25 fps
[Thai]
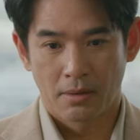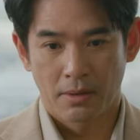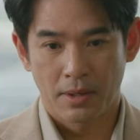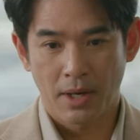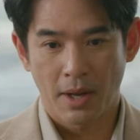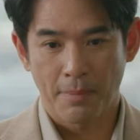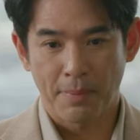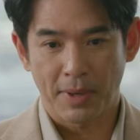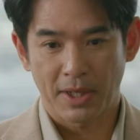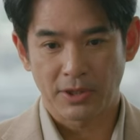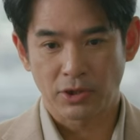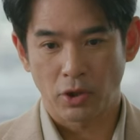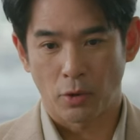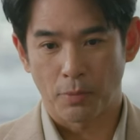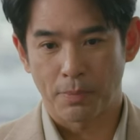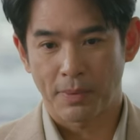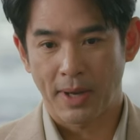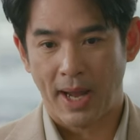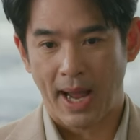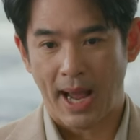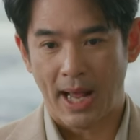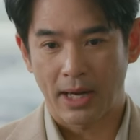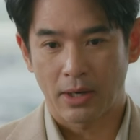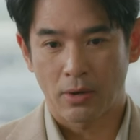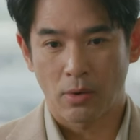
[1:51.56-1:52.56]
เรื่องประสบ
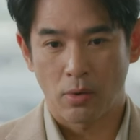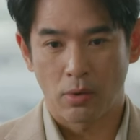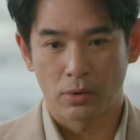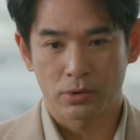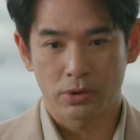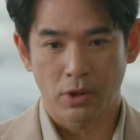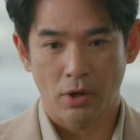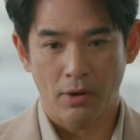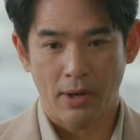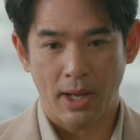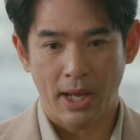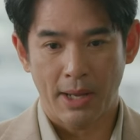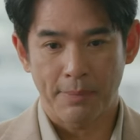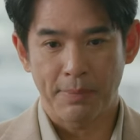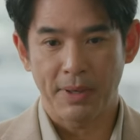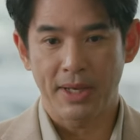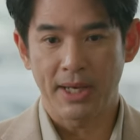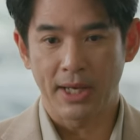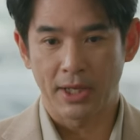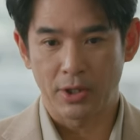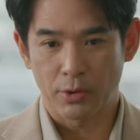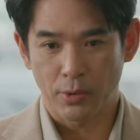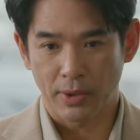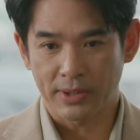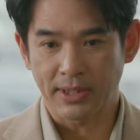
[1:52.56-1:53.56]
การณ์คงต้องให้พี่
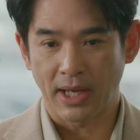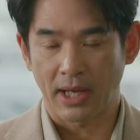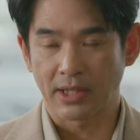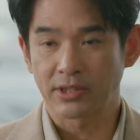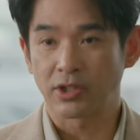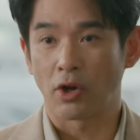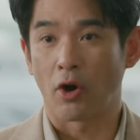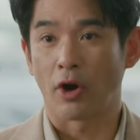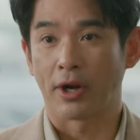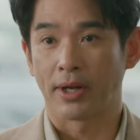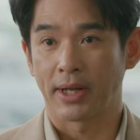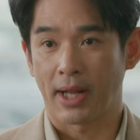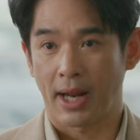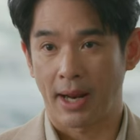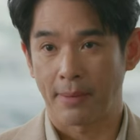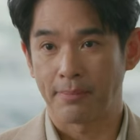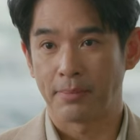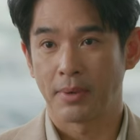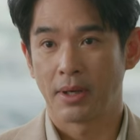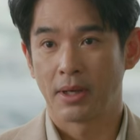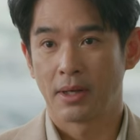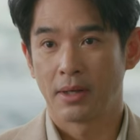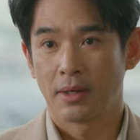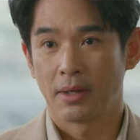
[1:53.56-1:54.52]
ดิษฐ์ช่วยสั่งสอนนะครับ